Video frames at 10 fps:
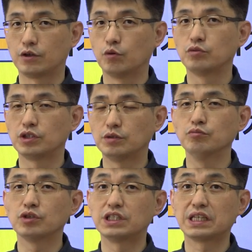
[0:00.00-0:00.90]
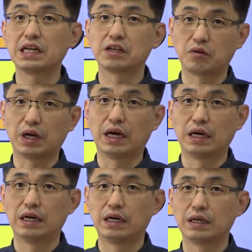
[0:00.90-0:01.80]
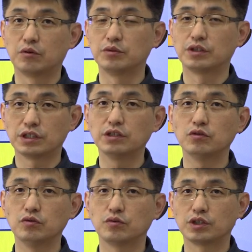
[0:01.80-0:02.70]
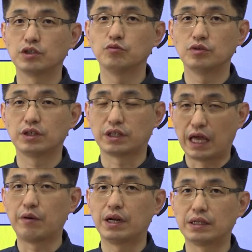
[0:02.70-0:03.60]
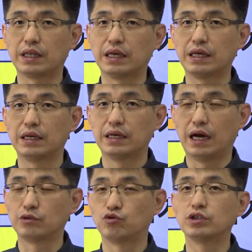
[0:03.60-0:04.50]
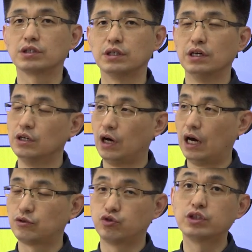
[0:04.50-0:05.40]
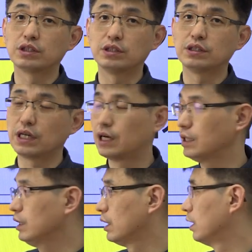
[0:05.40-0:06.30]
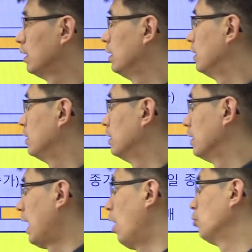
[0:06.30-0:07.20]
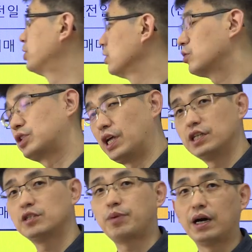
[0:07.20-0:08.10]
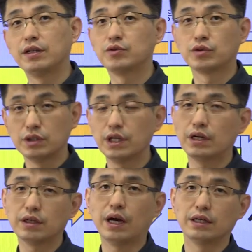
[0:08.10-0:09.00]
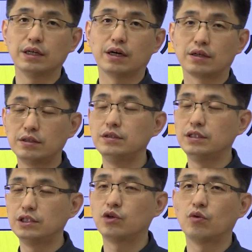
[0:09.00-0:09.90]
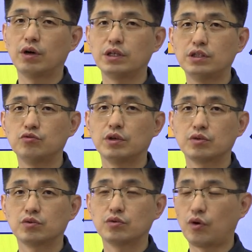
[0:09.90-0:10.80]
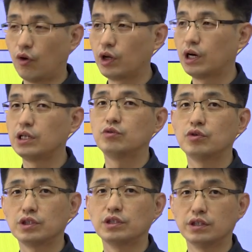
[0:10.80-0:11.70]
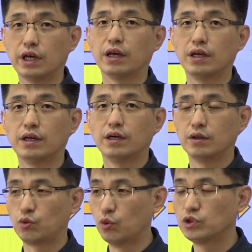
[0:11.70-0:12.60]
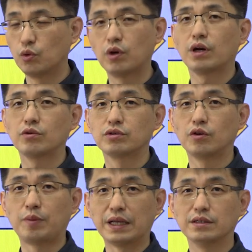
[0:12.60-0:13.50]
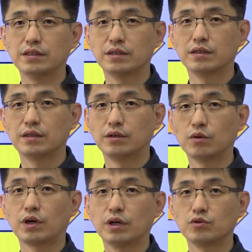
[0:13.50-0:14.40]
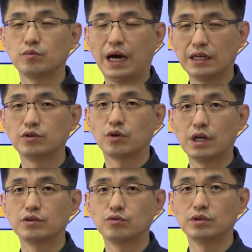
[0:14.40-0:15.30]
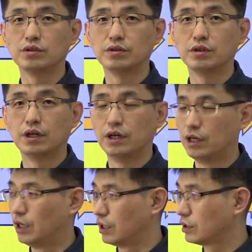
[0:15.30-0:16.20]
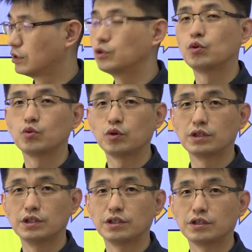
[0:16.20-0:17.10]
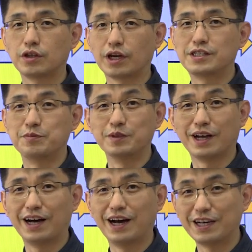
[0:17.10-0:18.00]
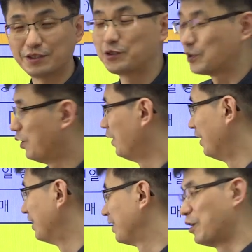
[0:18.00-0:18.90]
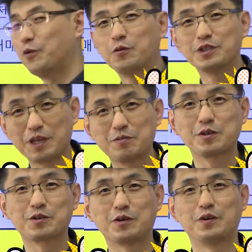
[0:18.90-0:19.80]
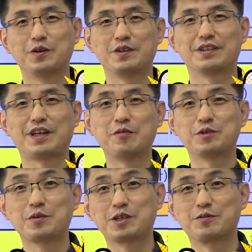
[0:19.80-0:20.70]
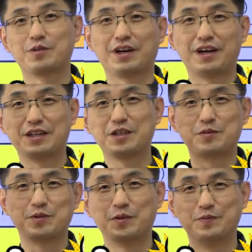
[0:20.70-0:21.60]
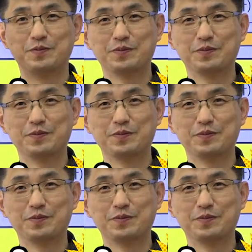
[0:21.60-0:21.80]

여러분들 신문 기사를 읽거나 여러분들 친구 친구들 대화할 때아 주식 아 주식 시장이 9시에서 3시 반에서 끝나는 게 아니야. 그 이전과 이후에서도 거래가 이루어진대. 동시효과라고 들어봤니? 이렇게 좀 아는 척할 수 있는 아, 그 정도의 지식이 되겠습니다. 아셨죠? 네, 오늘 재밌었죠? 다음 주에 뵙겠습니다. 안녕히 계십시오.